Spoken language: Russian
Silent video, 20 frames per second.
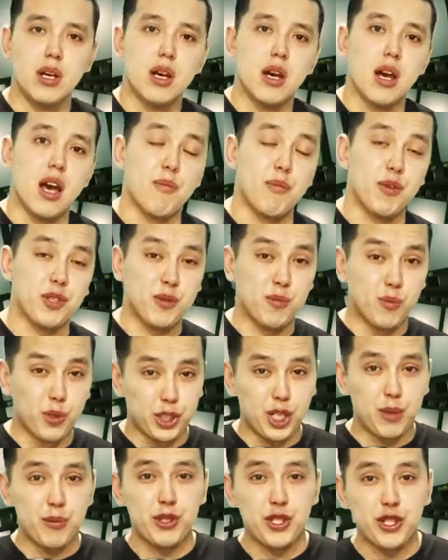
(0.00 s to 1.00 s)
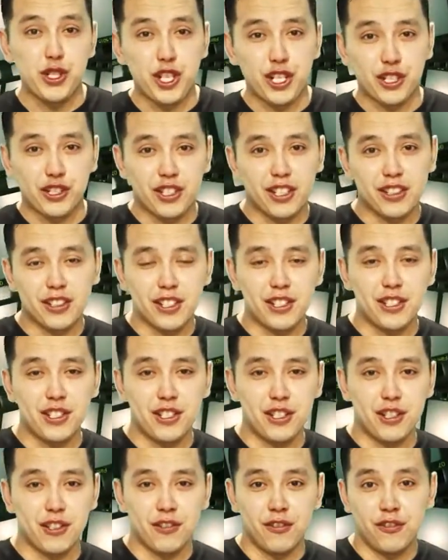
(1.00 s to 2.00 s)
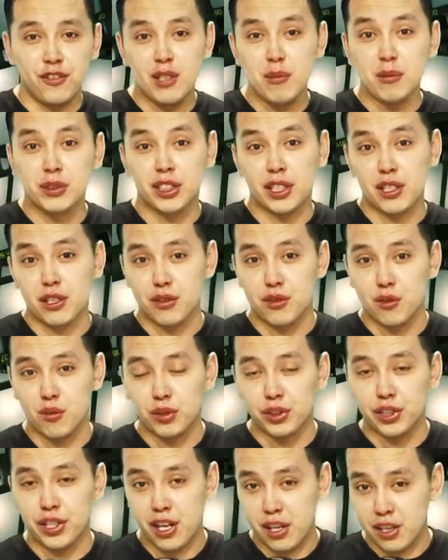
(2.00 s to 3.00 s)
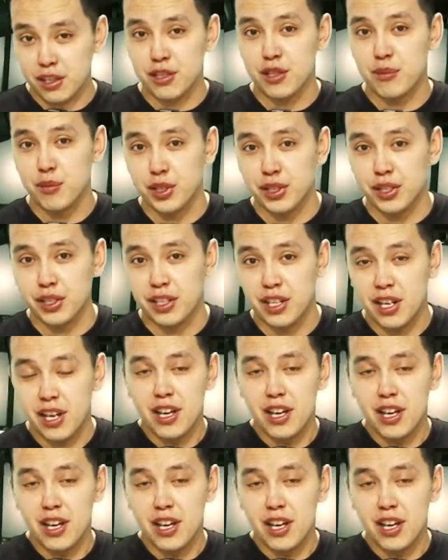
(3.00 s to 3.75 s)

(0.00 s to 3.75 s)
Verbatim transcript: А посмотрим «Секретное досье». Фильм, кстати, основан на реальных событиях.